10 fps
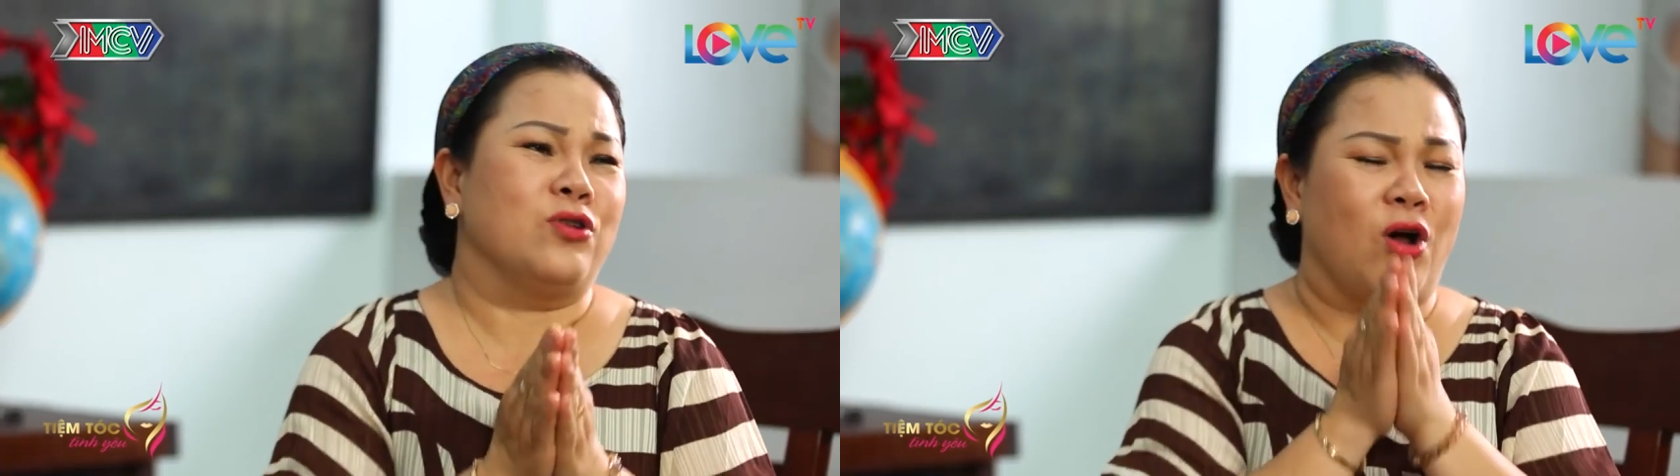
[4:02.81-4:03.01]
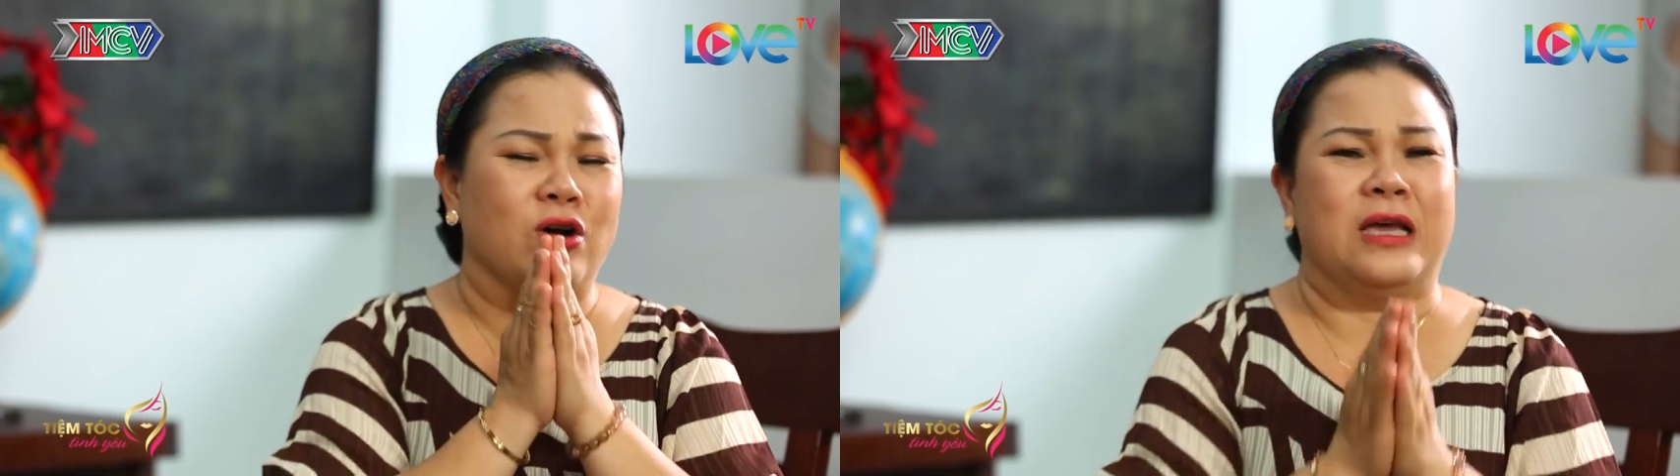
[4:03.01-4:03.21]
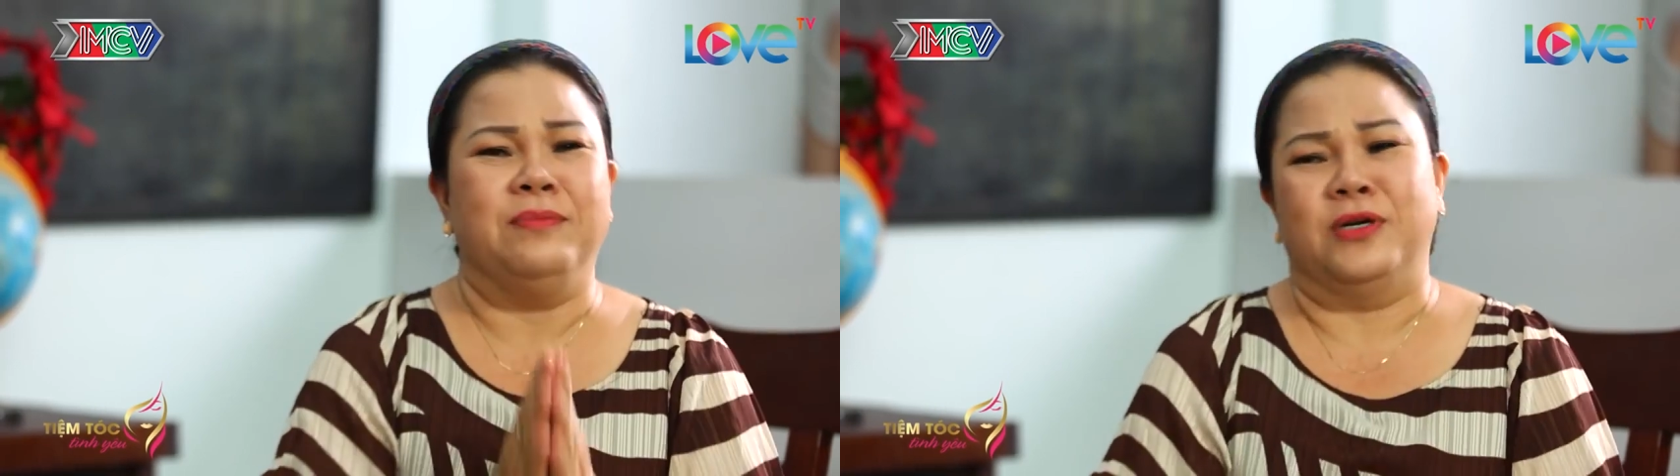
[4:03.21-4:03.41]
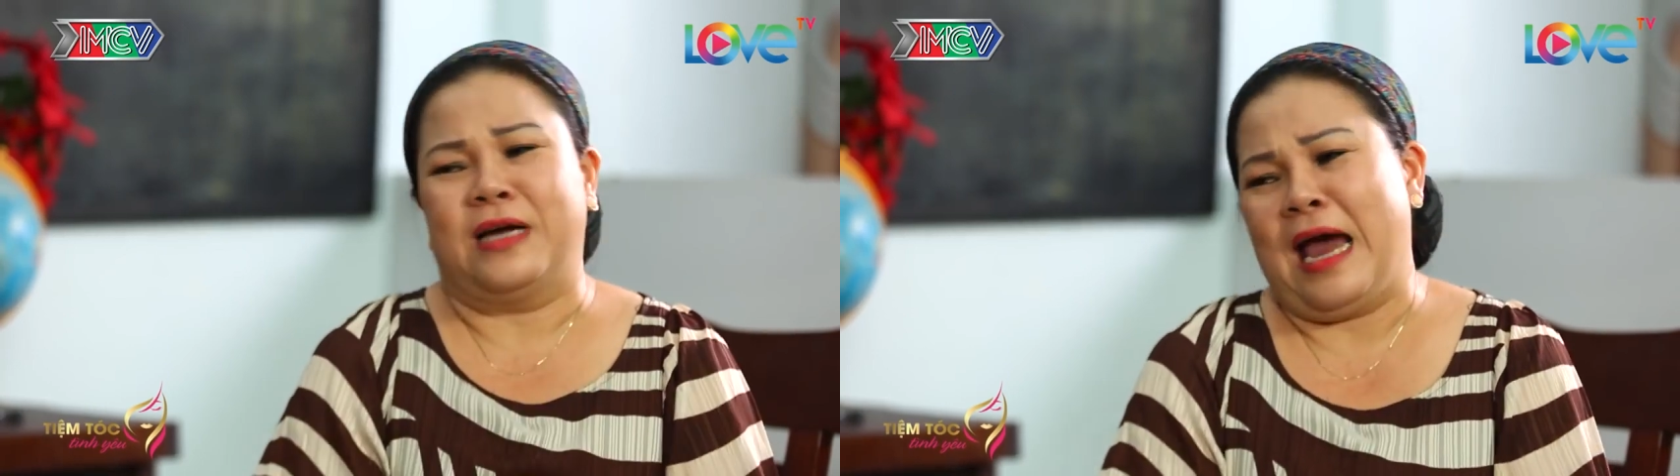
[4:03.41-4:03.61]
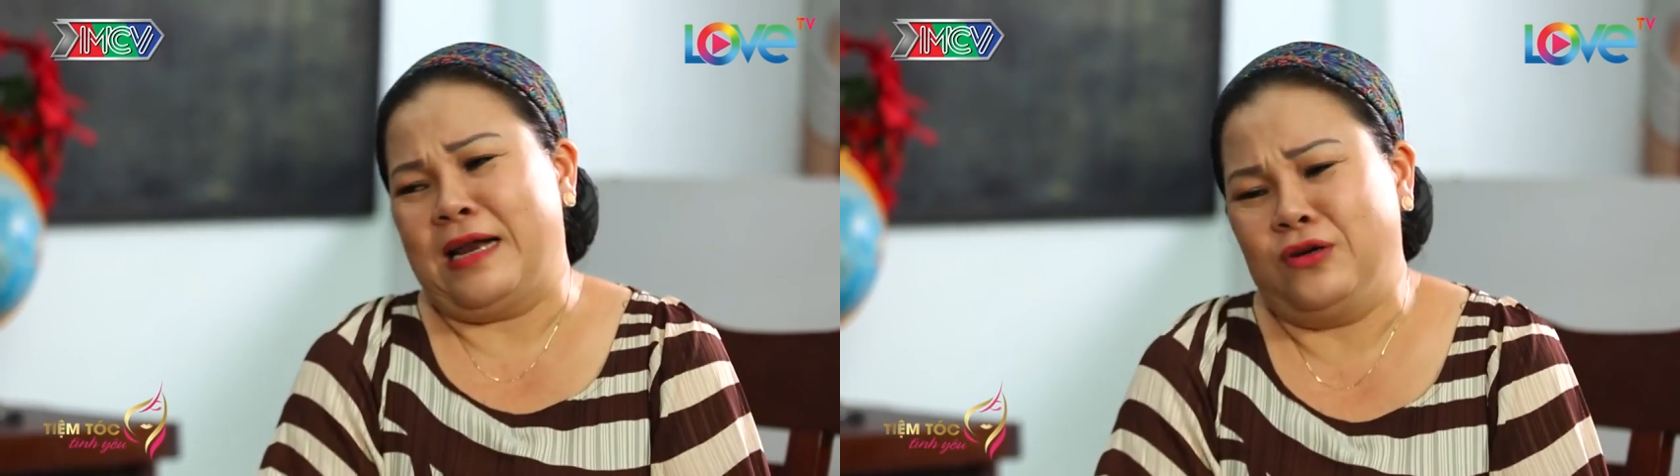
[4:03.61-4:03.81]
cho con kiếm
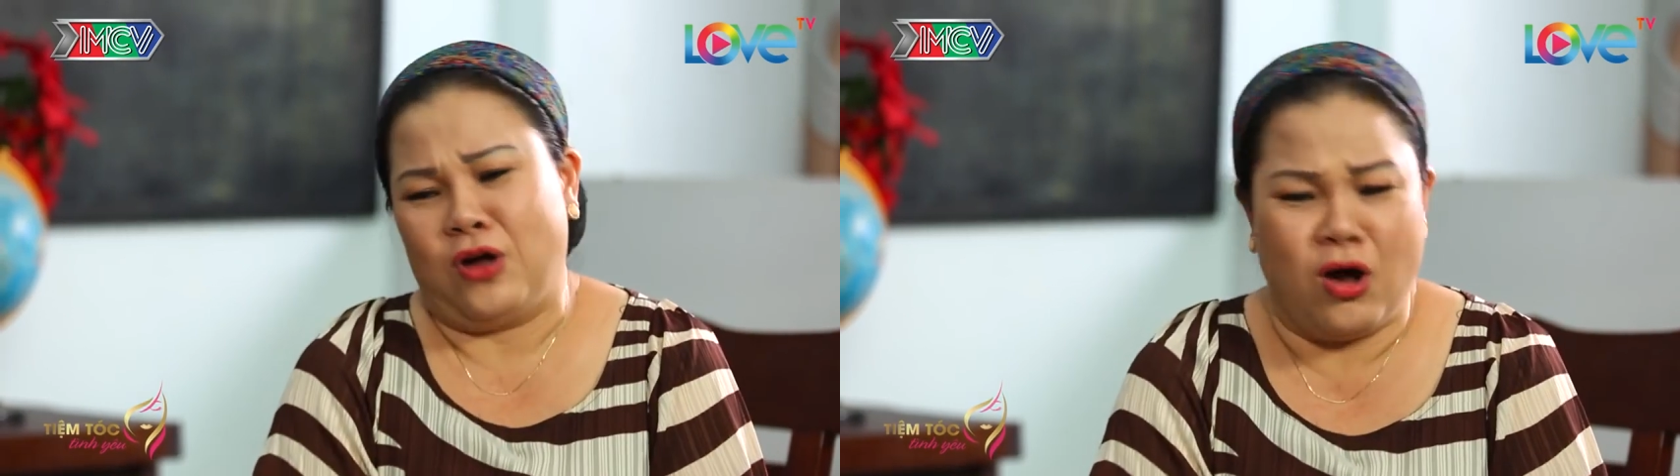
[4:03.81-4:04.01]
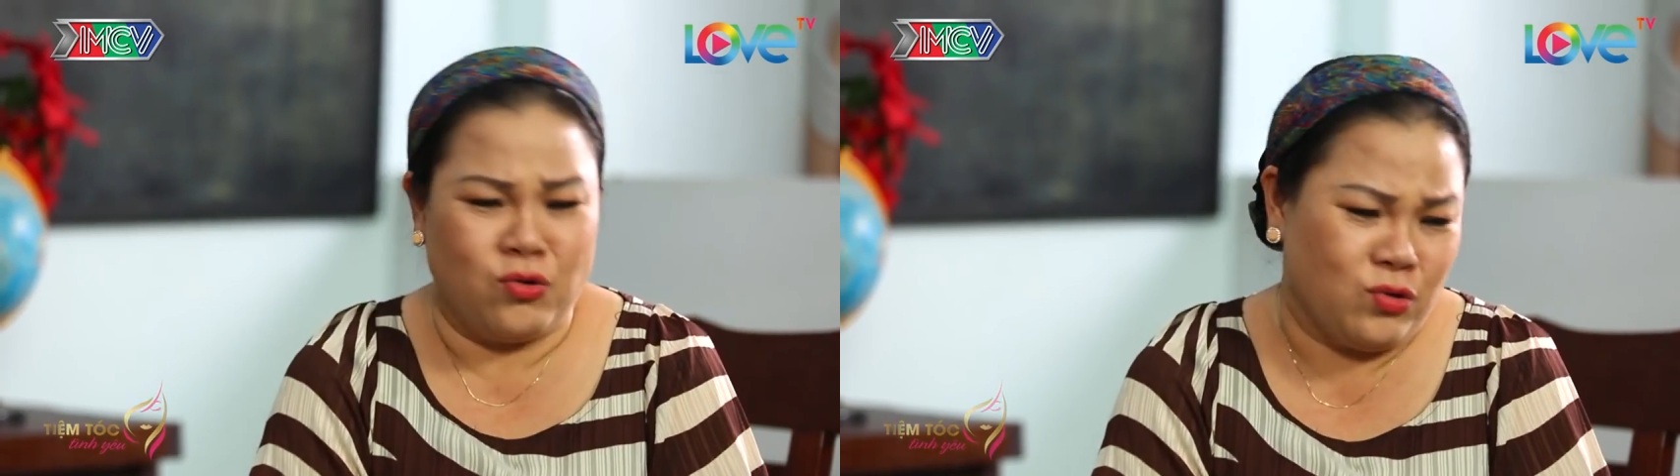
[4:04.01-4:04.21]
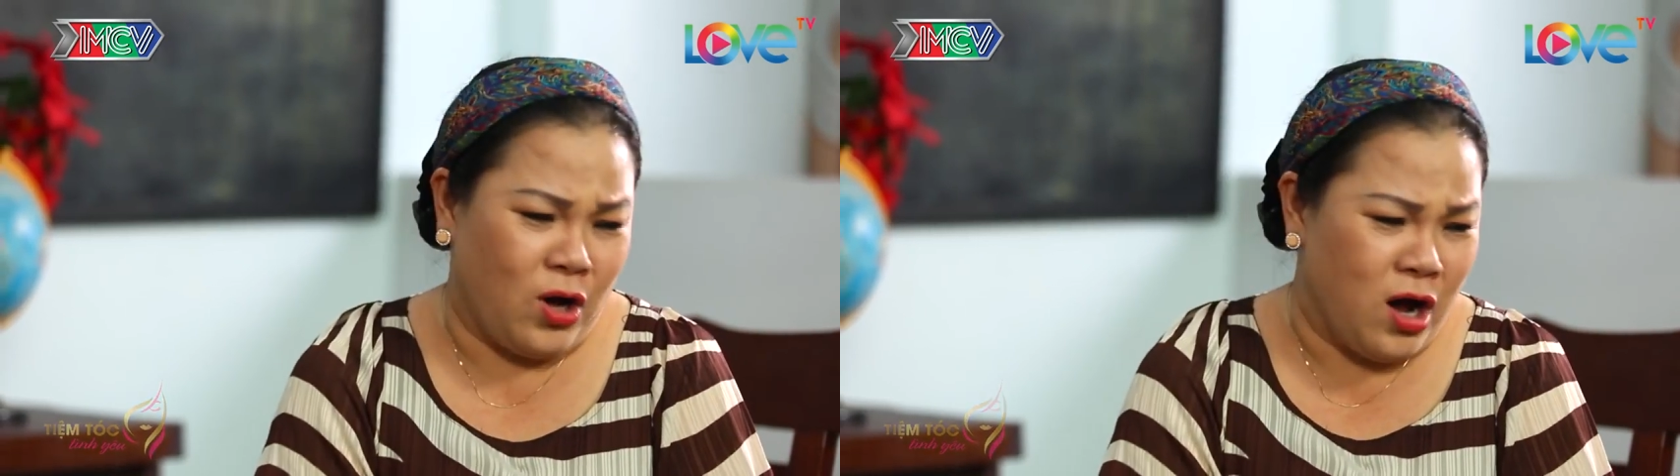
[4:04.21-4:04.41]
được hai đứa con của